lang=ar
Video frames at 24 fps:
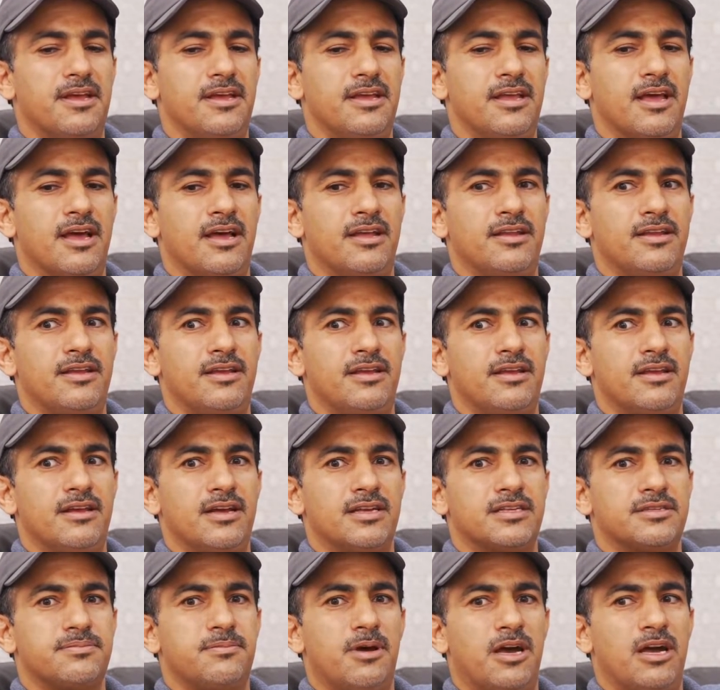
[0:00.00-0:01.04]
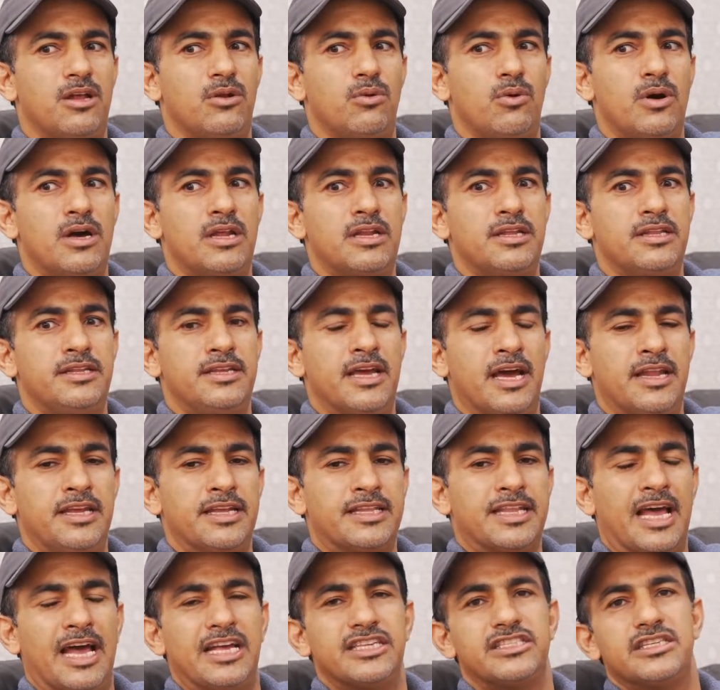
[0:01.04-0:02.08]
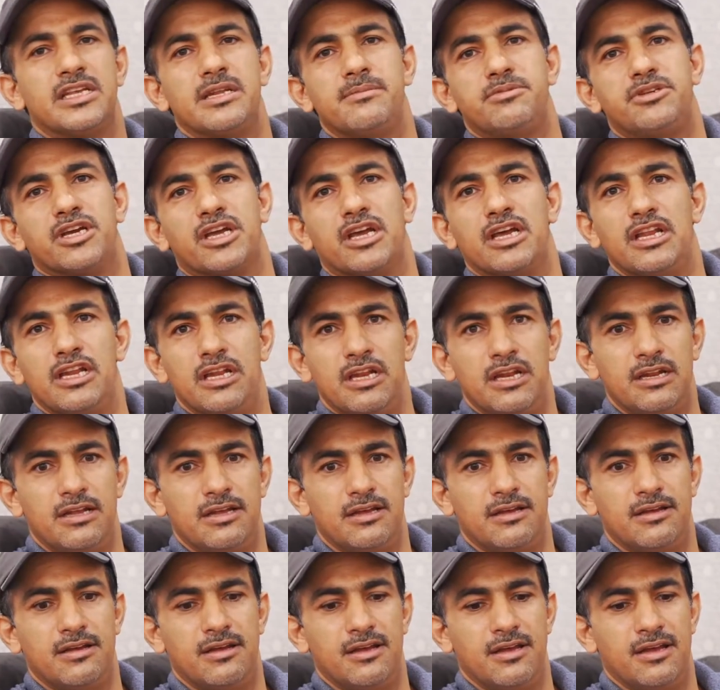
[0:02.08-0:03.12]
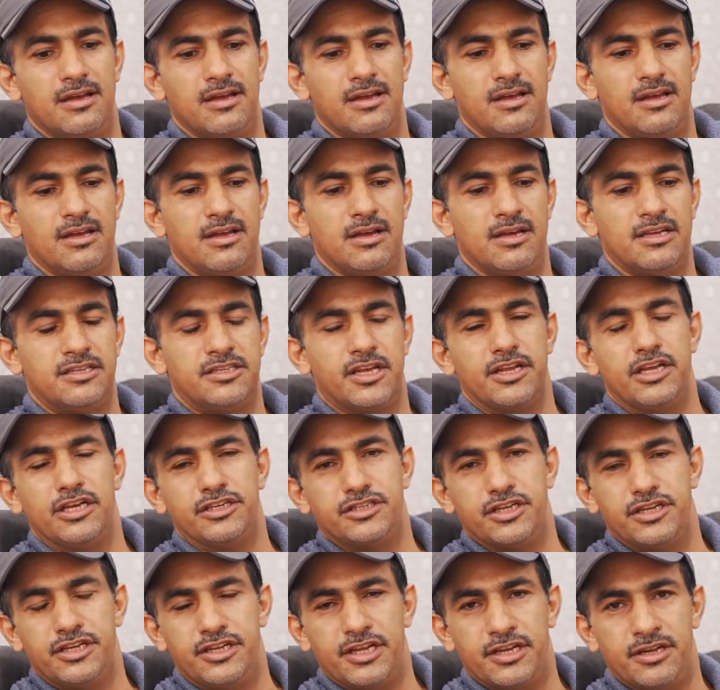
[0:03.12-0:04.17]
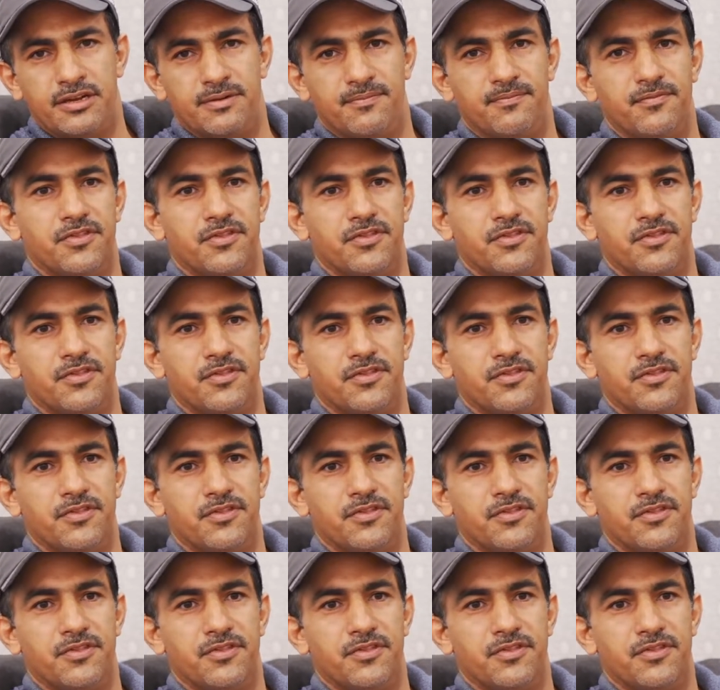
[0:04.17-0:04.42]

يعني أصبح الوالد يعني يتحسن بشكل سريع جدا